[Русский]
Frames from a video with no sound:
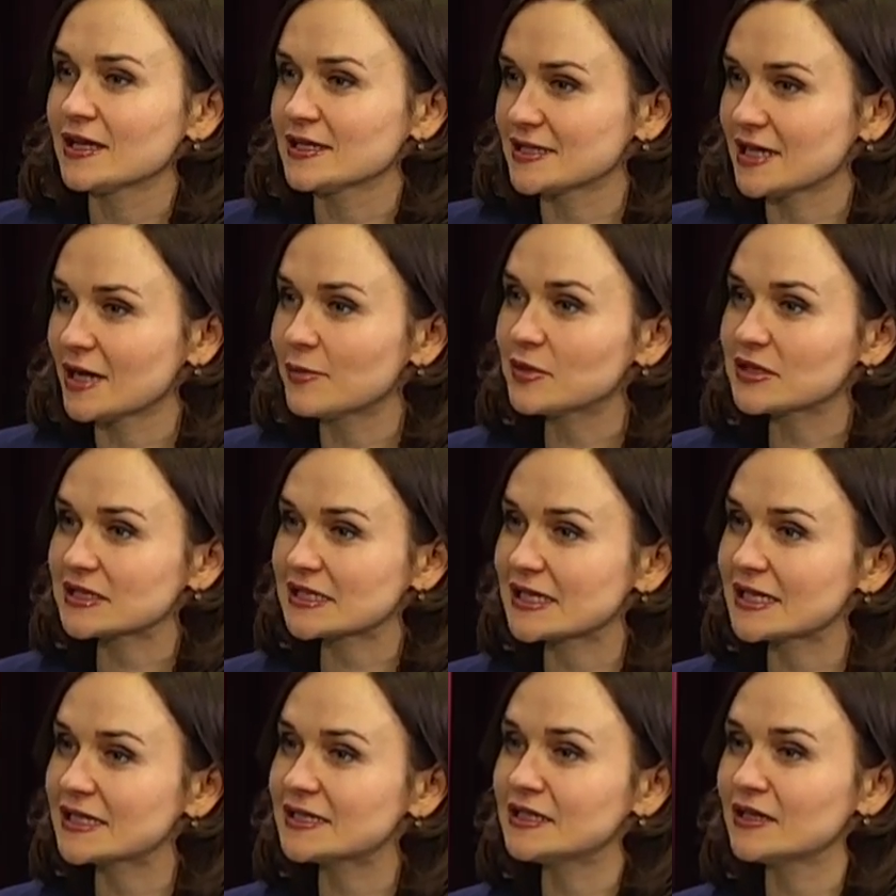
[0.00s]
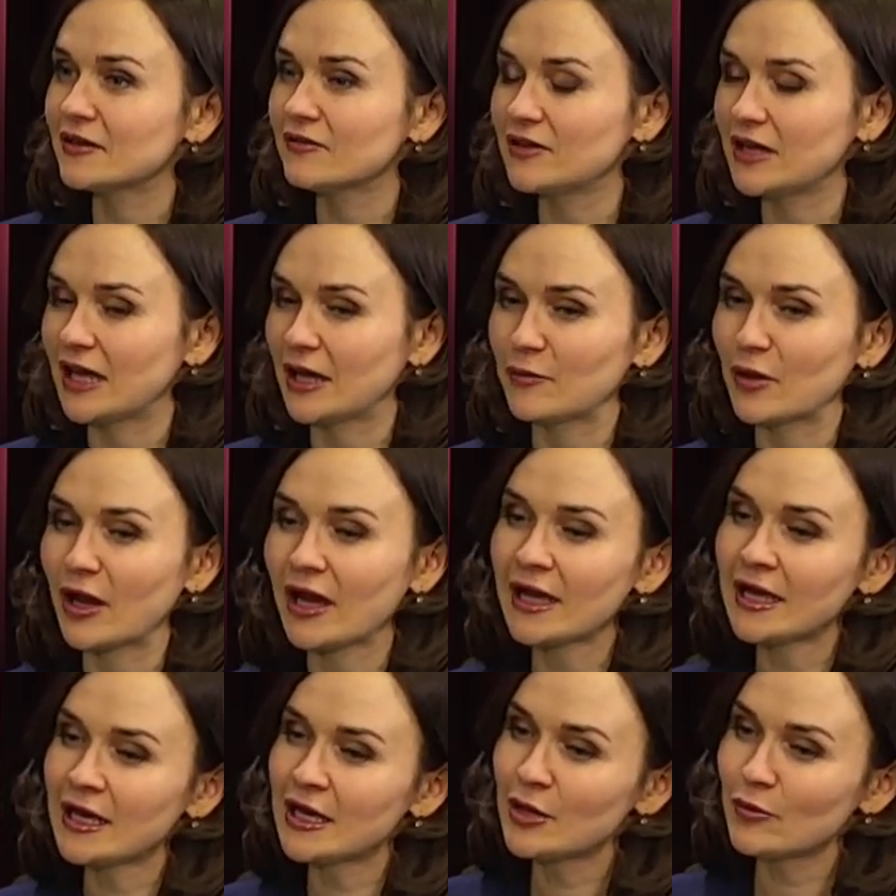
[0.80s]
за последнее время.
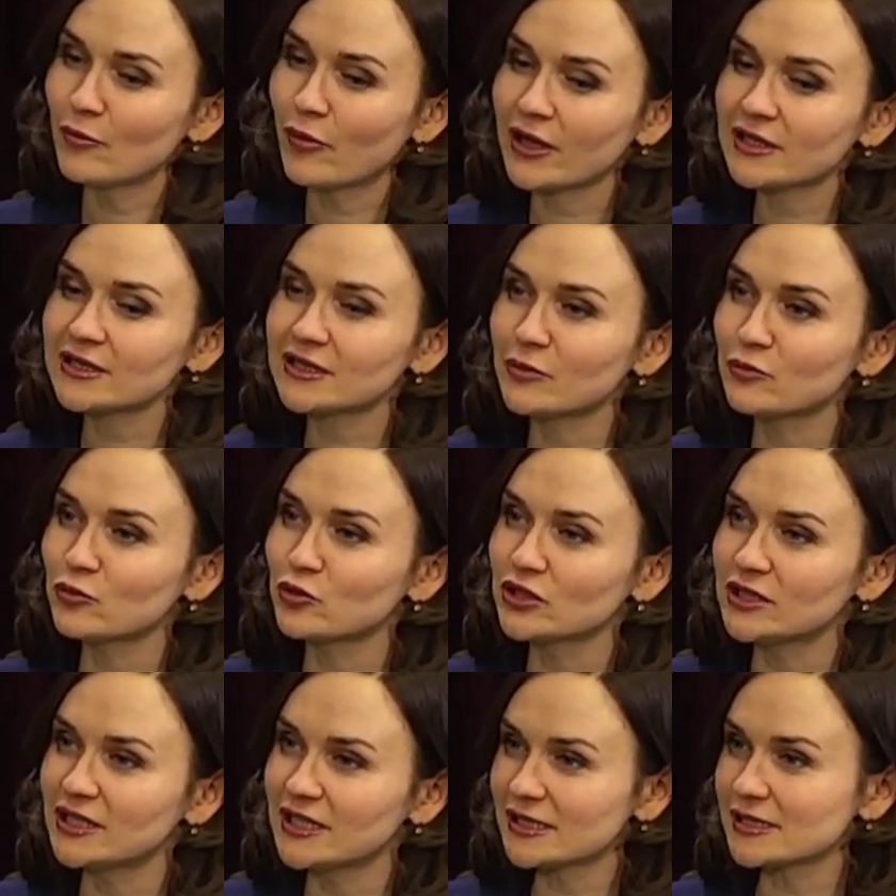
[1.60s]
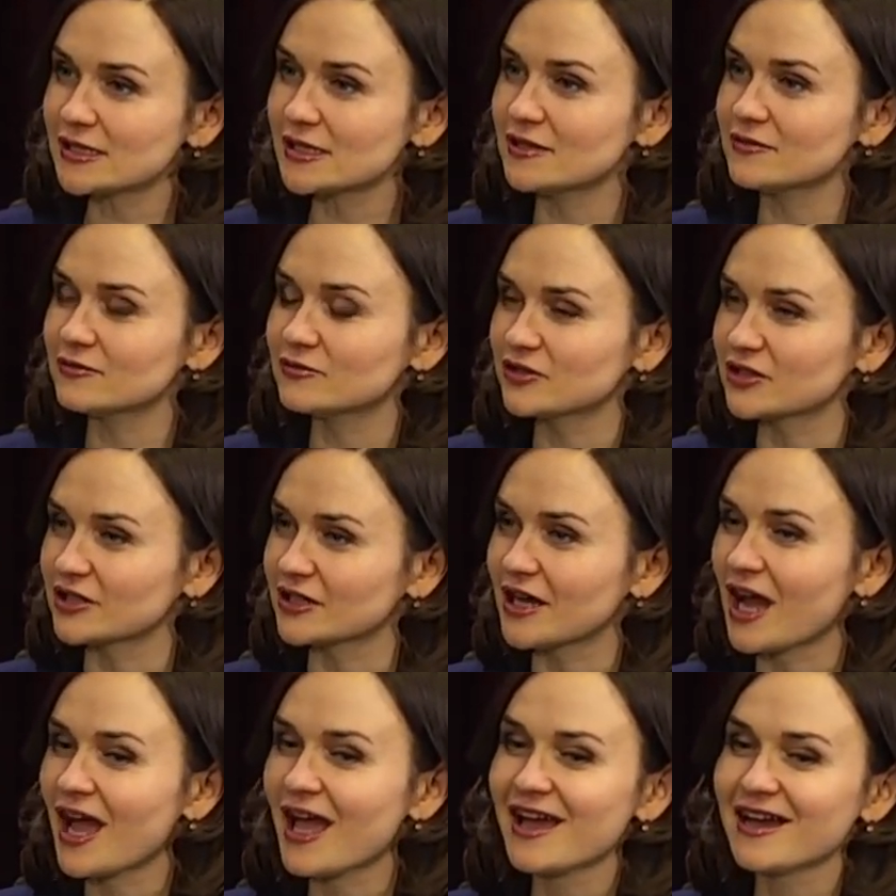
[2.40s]
Поэтому если
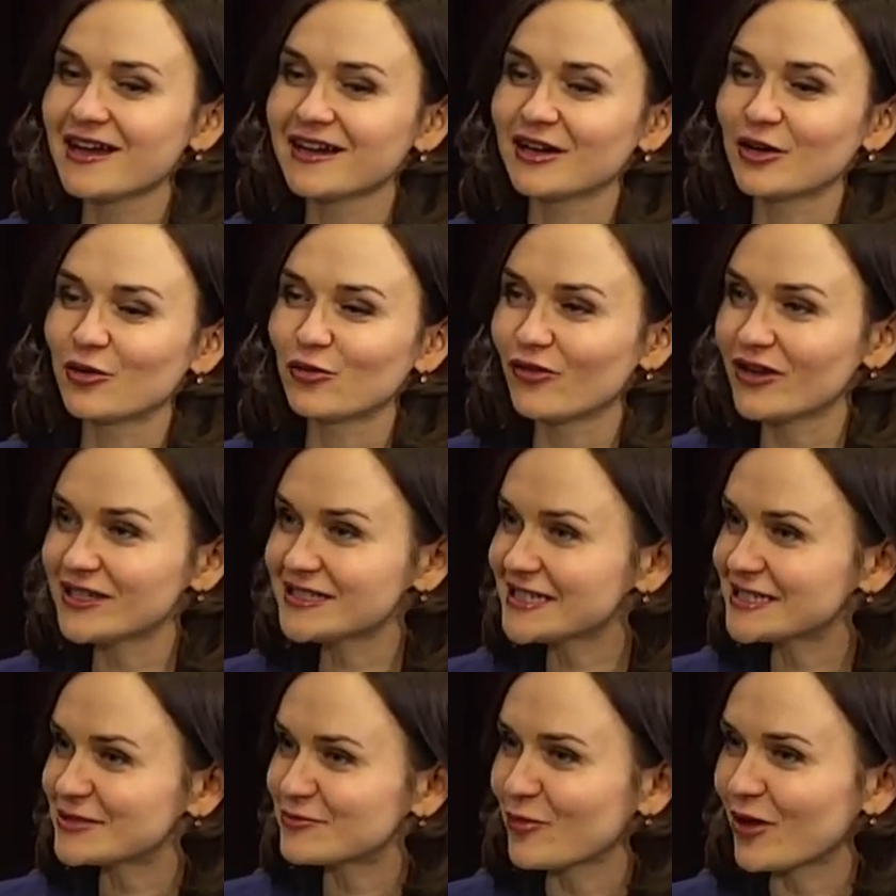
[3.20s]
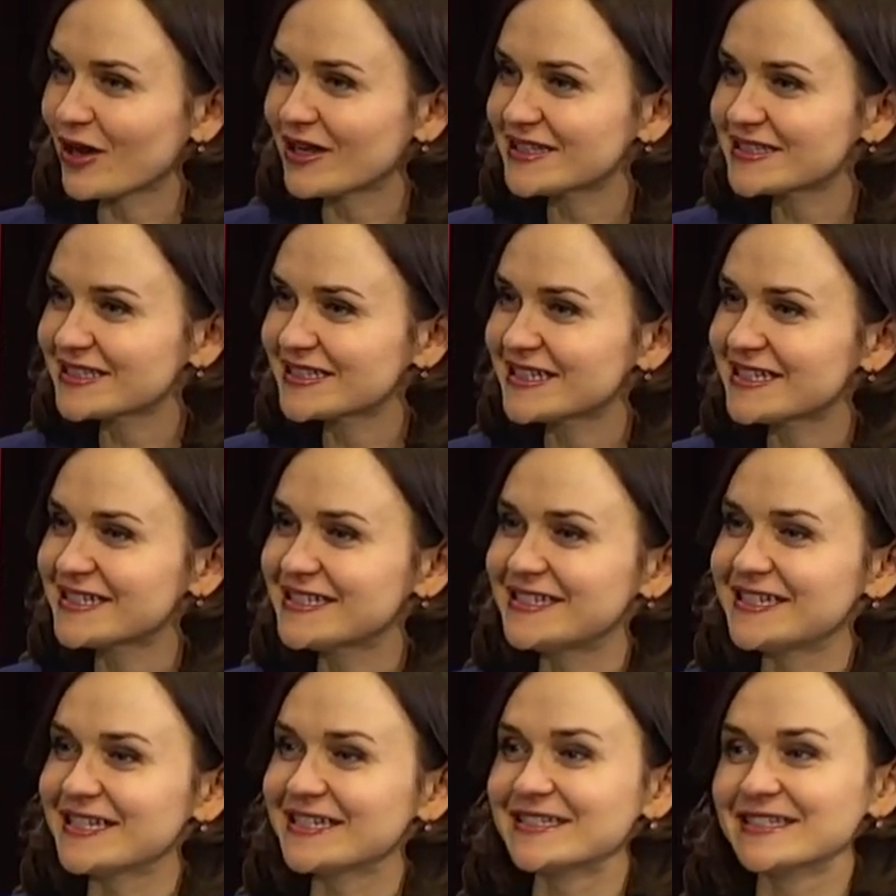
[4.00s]
вы, а, у вас есть маленькие
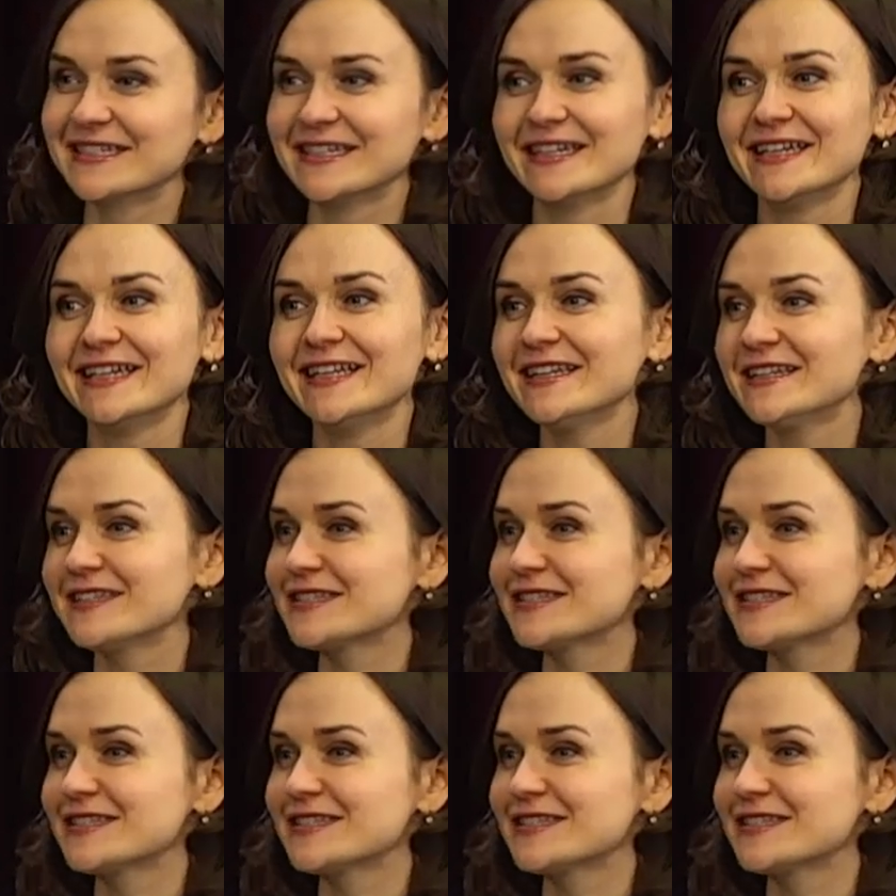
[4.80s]
дети, или